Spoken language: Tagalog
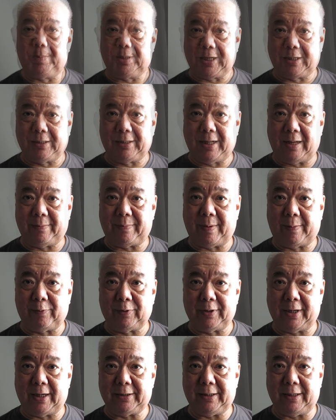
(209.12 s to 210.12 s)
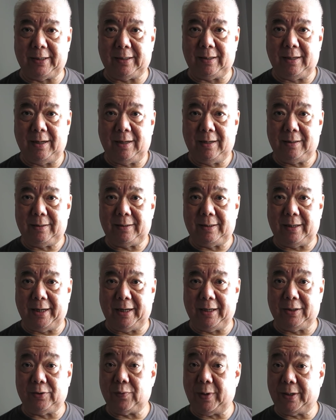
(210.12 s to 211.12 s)
Matandaan pa po natin
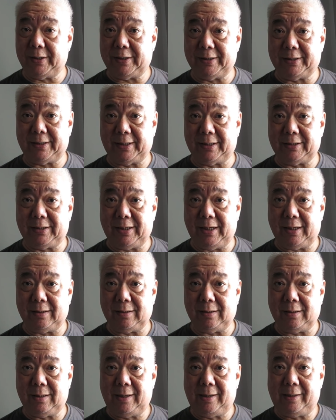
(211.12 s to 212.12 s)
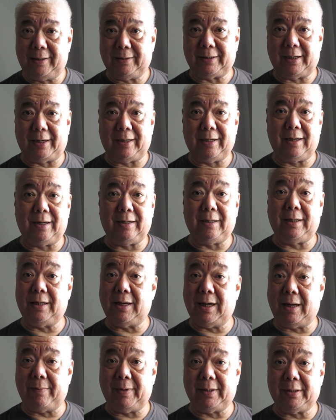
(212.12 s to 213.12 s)
na in 2016 talagang
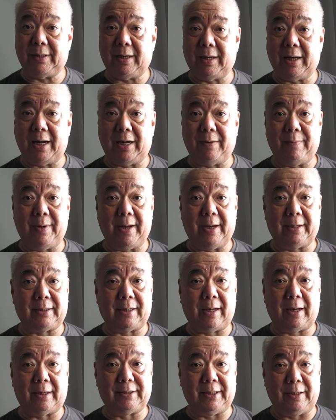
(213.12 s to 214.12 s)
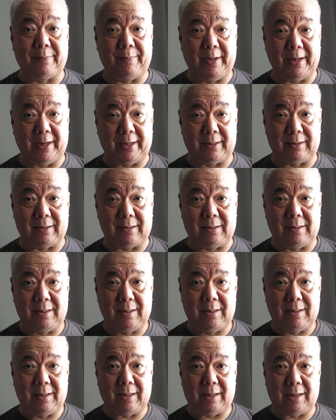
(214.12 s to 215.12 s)
ginamit ang ABS-CBN
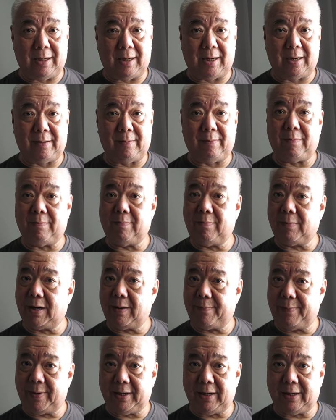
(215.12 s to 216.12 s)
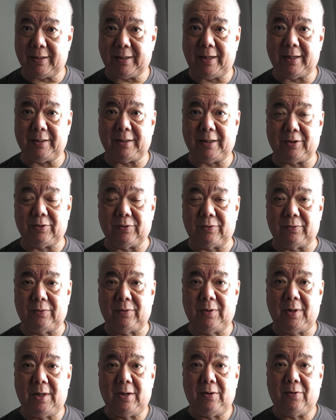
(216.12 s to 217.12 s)
ang kapangyarihan
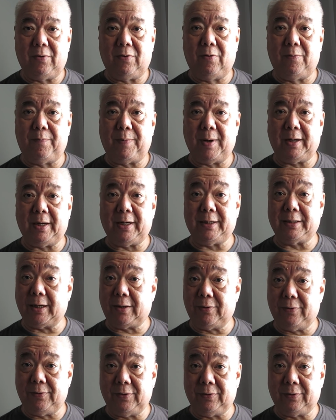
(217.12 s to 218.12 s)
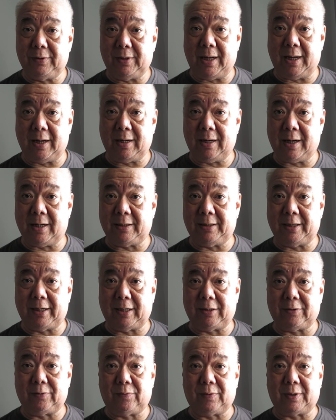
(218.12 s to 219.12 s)
nito upang itaguyod ang
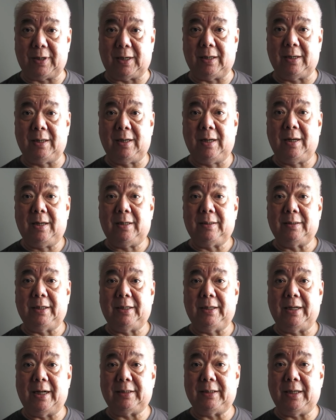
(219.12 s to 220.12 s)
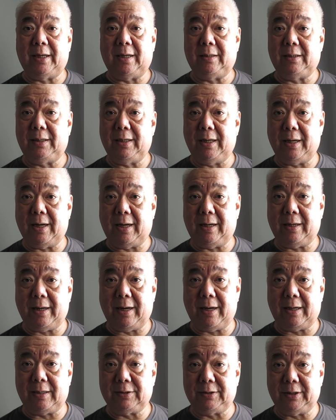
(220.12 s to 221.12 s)
kandidatura ni dating
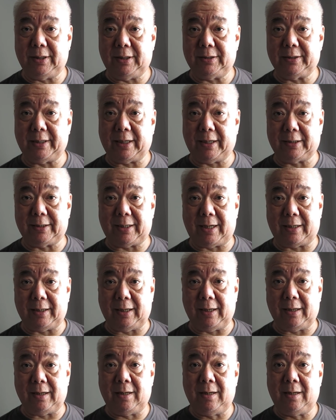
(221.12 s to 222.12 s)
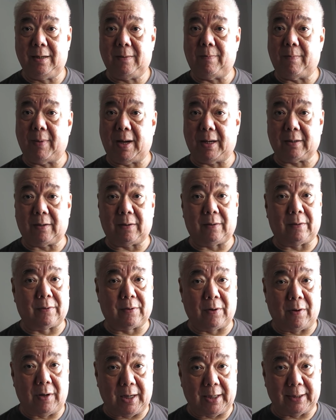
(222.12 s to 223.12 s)
DILG Secretary Mark
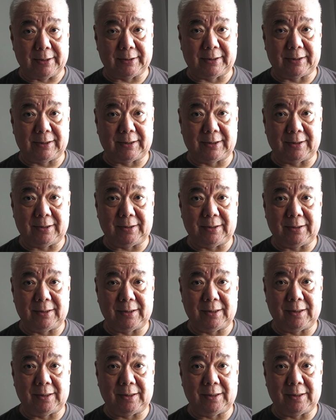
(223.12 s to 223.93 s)
Rojas.